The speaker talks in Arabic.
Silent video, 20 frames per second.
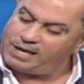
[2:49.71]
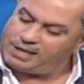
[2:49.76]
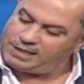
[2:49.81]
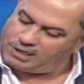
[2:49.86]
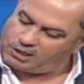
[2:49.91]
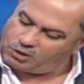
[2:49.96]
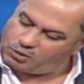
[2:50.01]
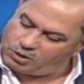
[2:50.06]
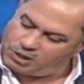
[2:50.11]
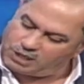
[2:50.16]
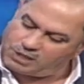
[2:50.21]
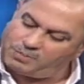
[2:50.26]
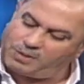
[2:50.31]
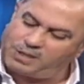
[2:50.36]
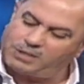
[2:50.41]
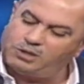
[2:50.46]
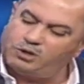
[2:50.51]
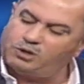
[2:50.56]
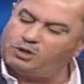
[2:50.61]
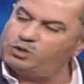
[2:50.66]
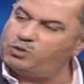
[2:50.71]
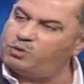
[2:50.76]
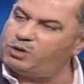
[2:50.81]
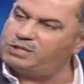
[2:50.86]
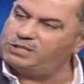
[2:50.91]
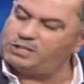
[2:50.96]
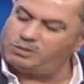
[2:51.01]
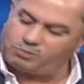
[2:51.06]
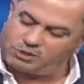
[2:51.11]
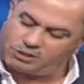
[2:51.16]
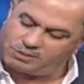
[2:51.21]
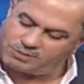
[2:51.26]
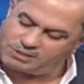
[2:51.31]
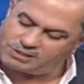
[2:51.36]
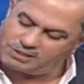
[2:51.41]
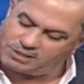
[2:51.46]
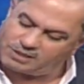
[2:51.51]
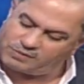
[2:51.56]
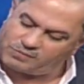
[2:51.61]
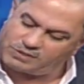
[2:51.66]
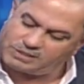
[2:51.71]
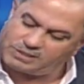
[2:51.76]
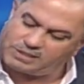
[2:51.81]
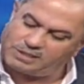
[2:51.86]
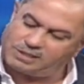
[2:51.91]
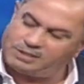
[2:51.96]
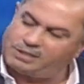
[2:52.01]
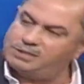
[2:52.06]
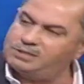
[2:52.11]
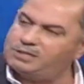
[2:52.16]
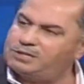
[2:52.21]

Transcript: يعني هناك بعض الخطوات المتمثله في زيادات